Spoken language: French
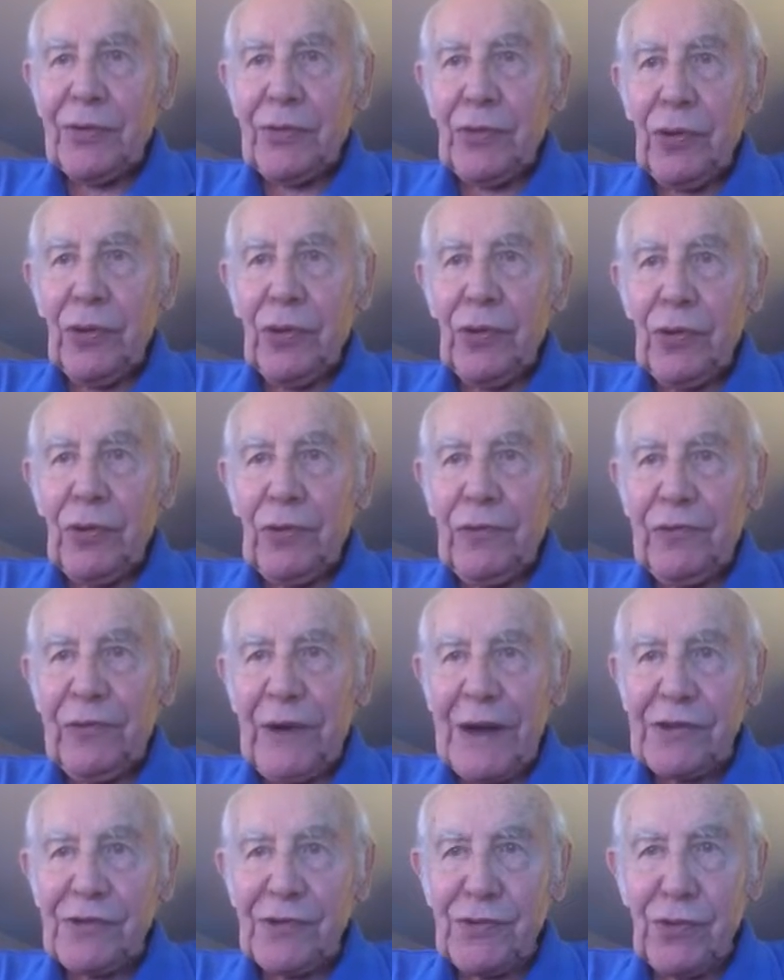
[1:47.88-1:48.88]
Que l'on
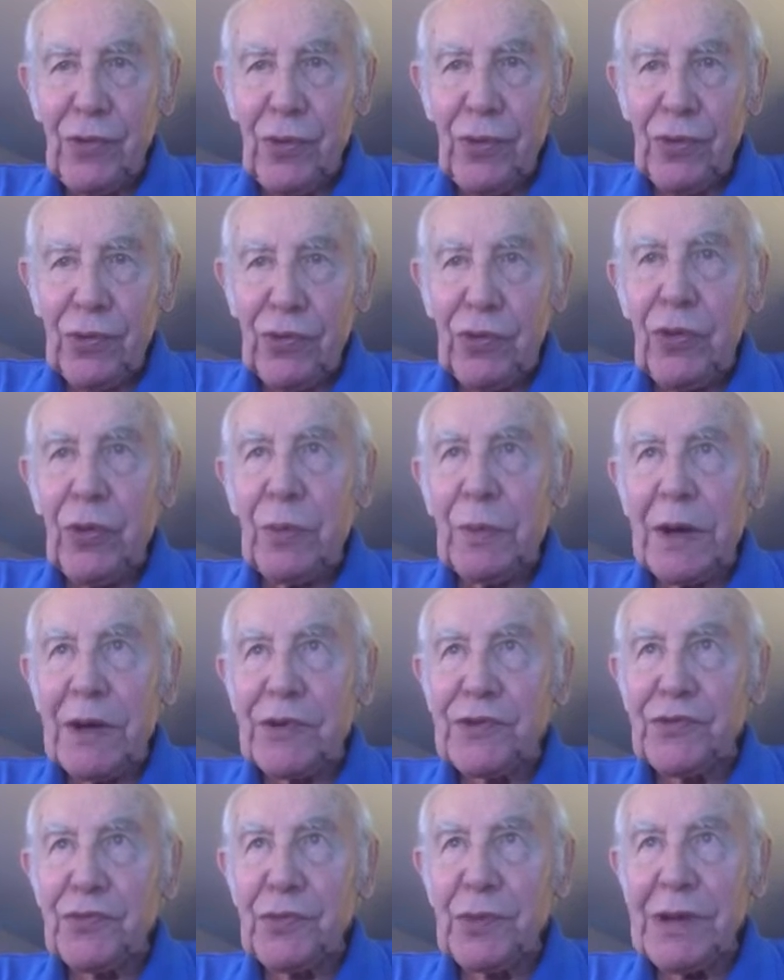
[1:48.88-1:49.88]
fasse donc comme
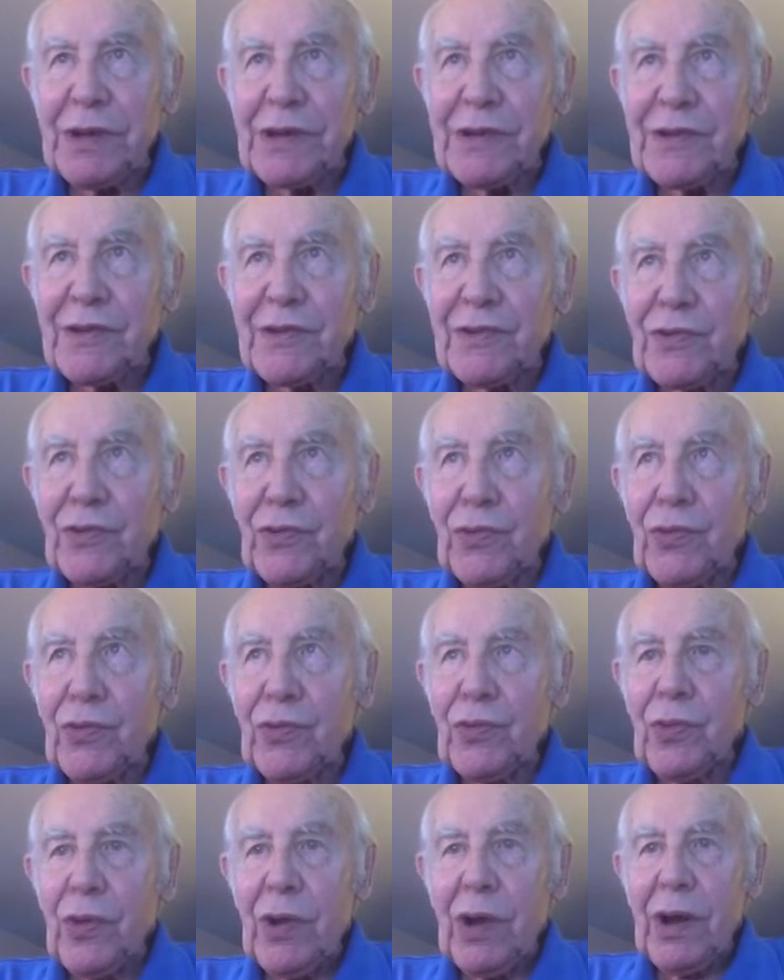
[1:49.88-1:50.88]
en Suisse
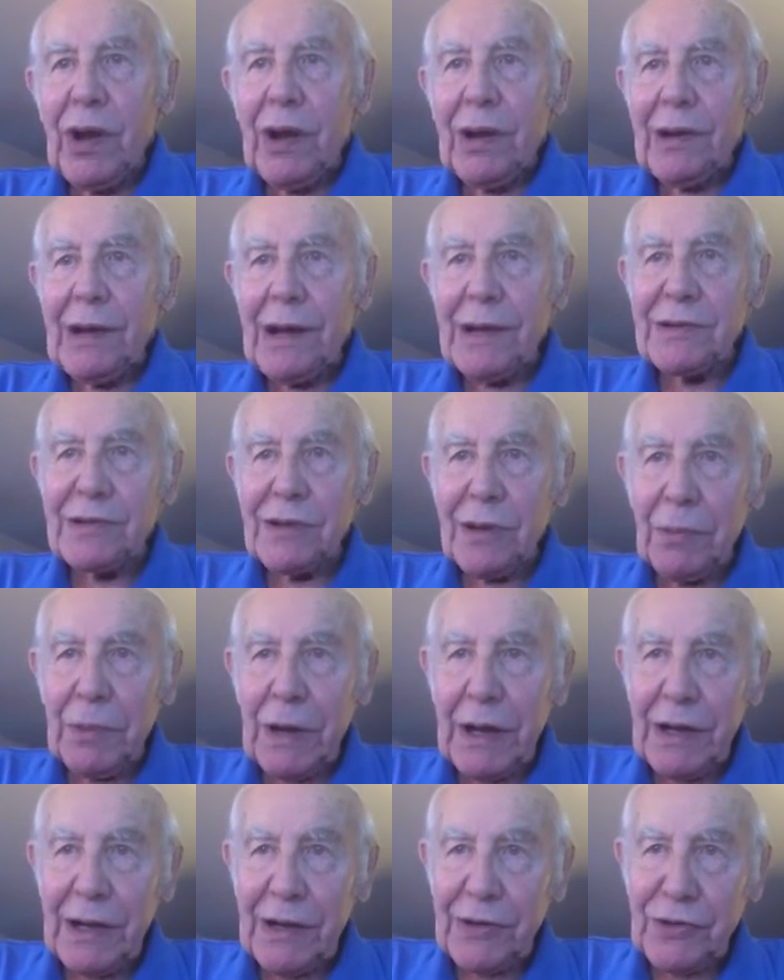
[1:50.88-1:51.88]
ou...
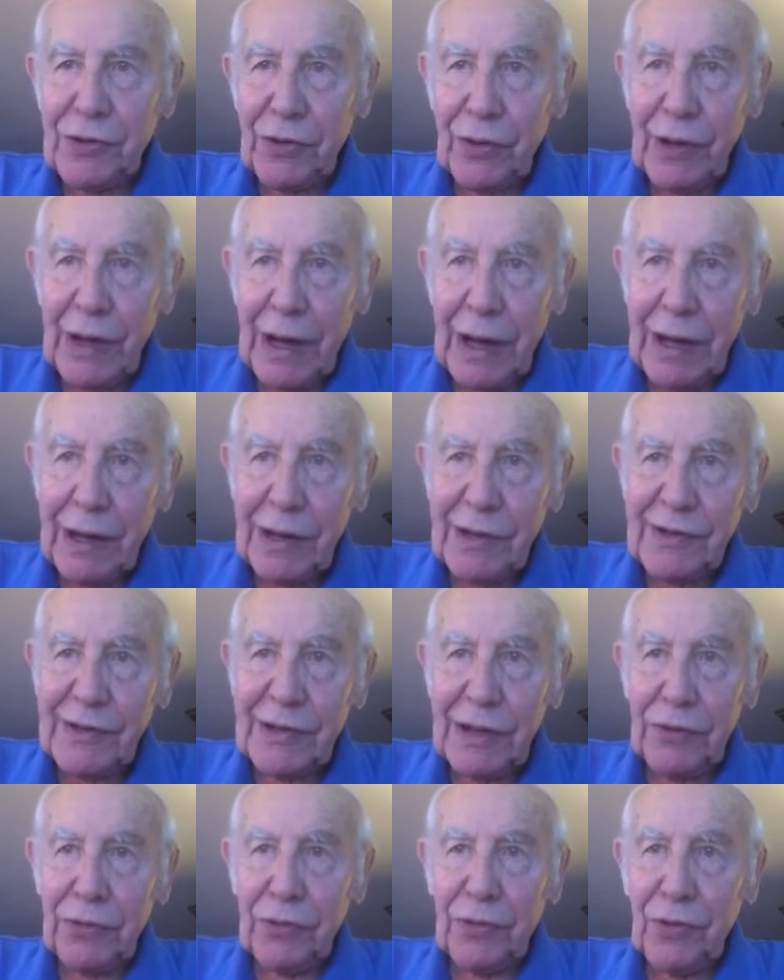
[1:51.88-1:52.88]
L'Assemblée nationale,
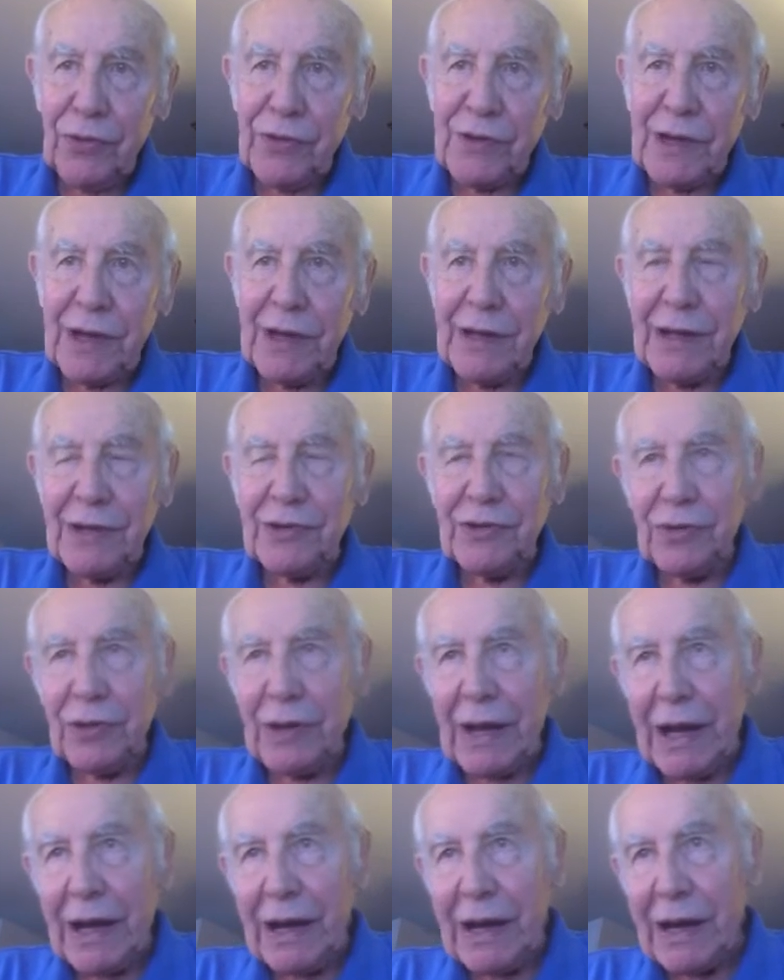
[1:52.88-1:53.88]
c'est le Conseil
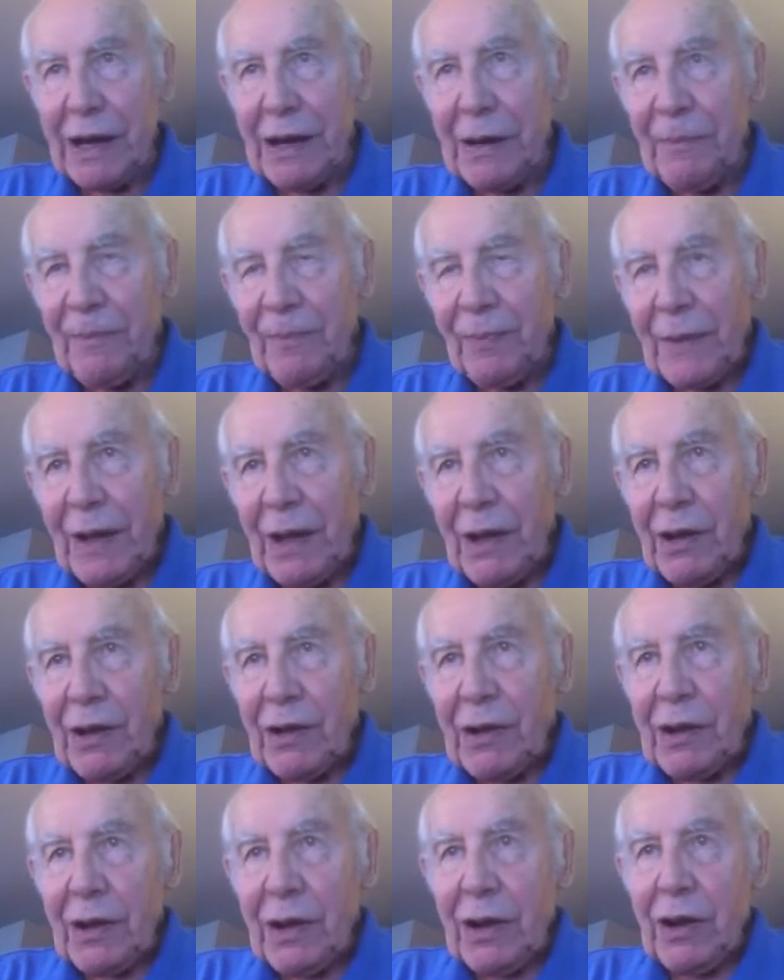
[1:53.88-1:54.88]
national.
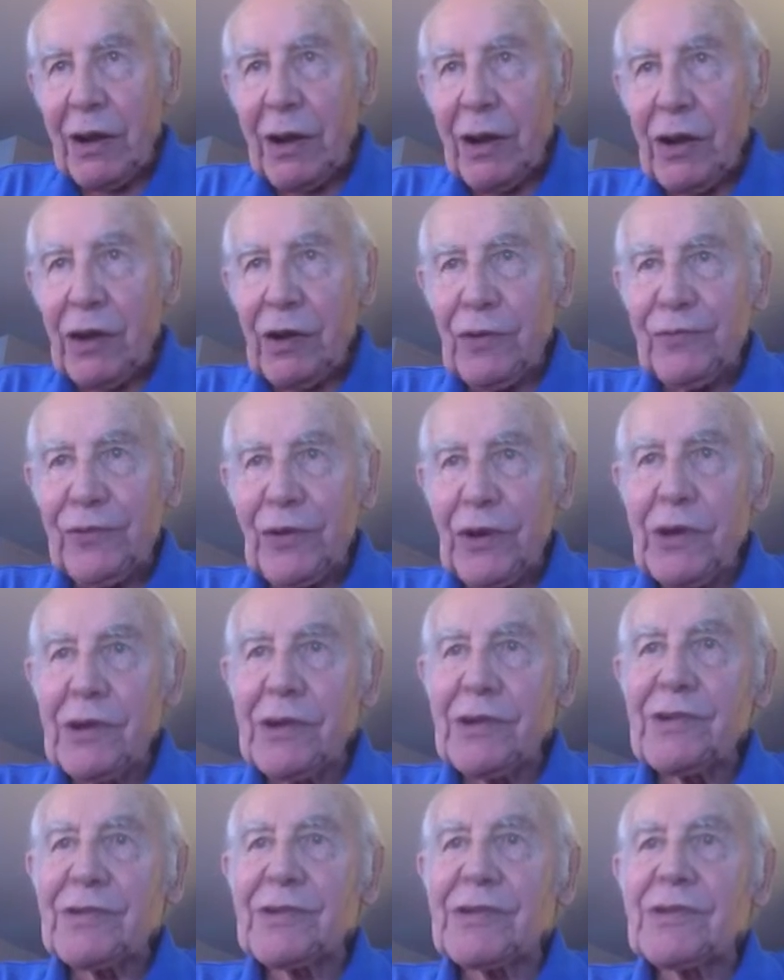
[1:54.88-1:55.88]
En
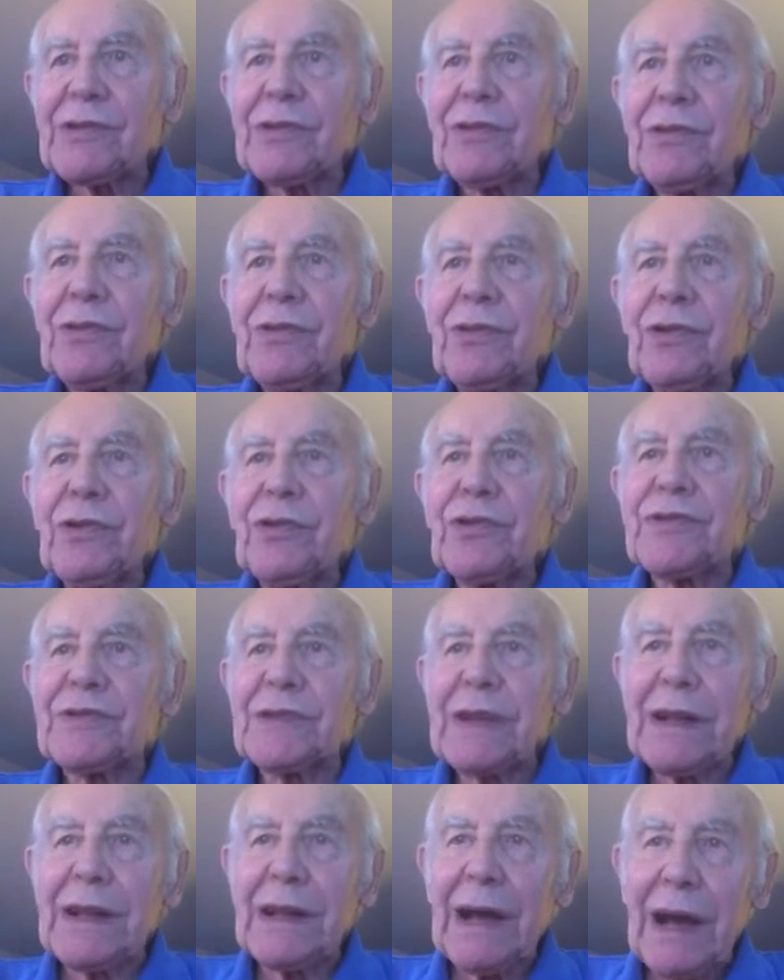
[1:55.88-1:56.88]
France, le
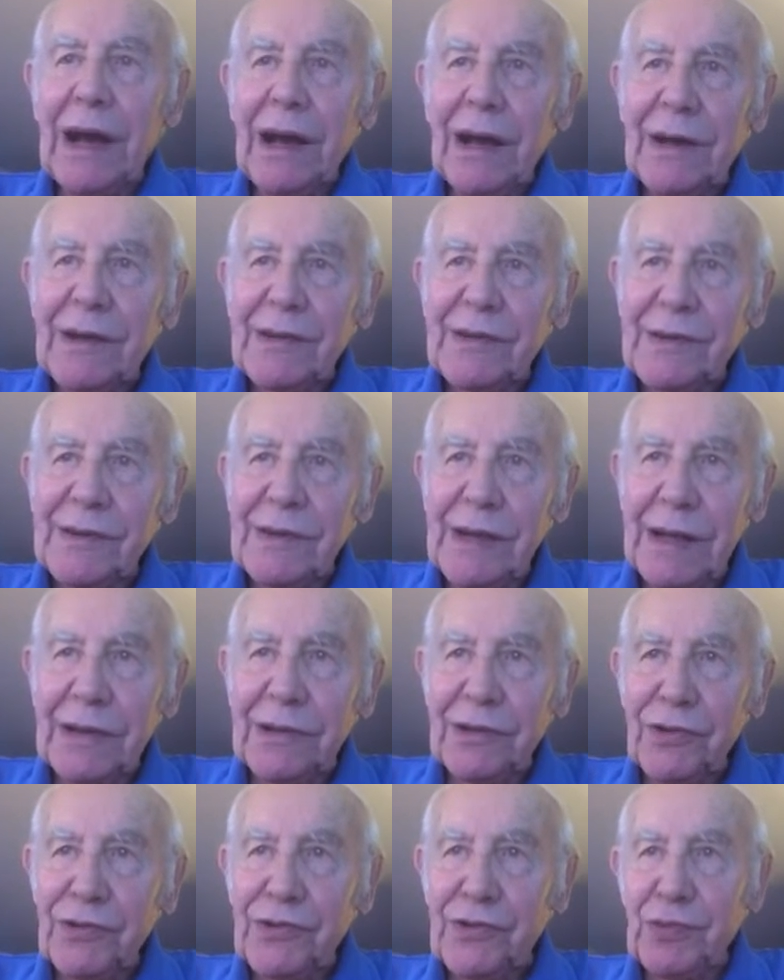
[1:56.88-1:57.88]
Sénat,
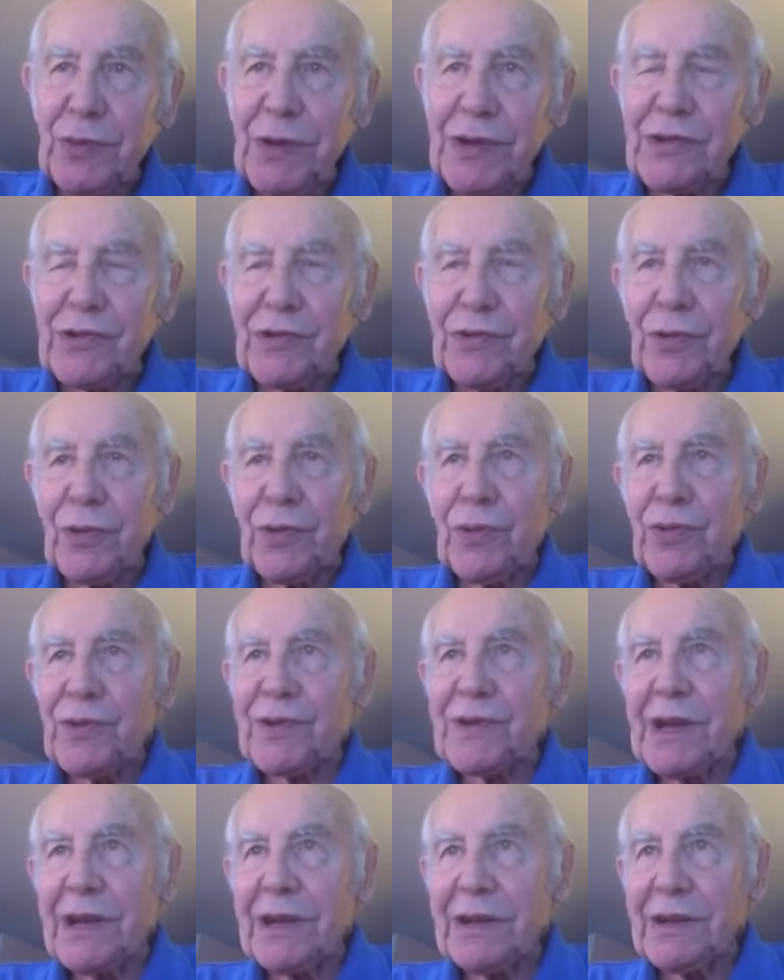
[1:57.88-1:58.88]
c'est en Suisse le
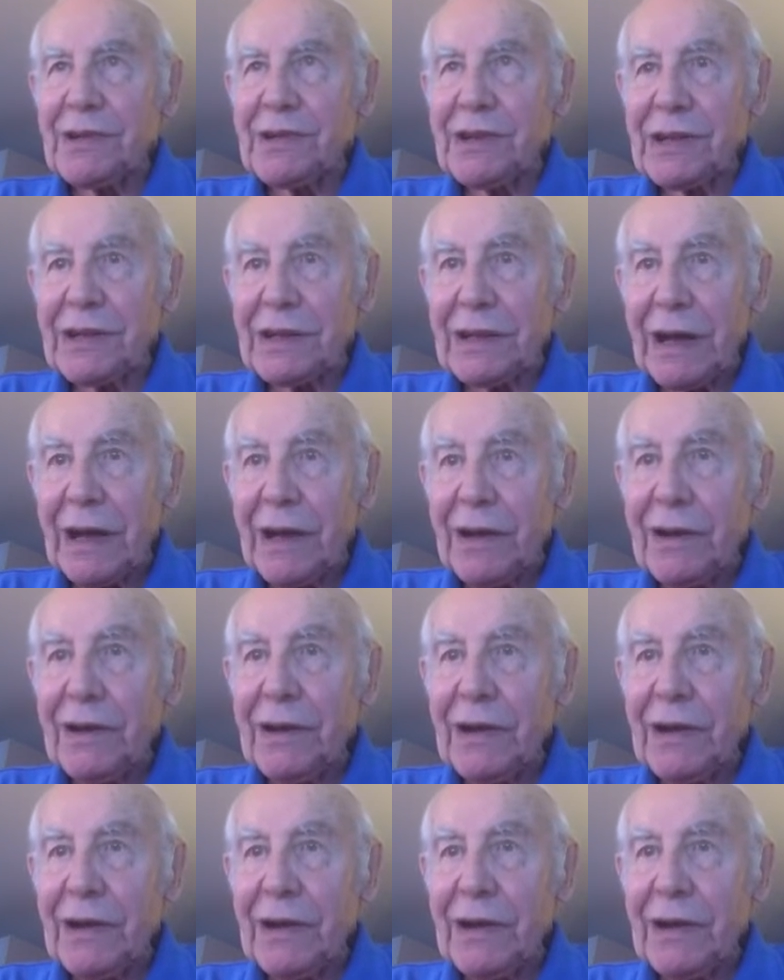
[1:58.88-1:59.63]
Conseil des États.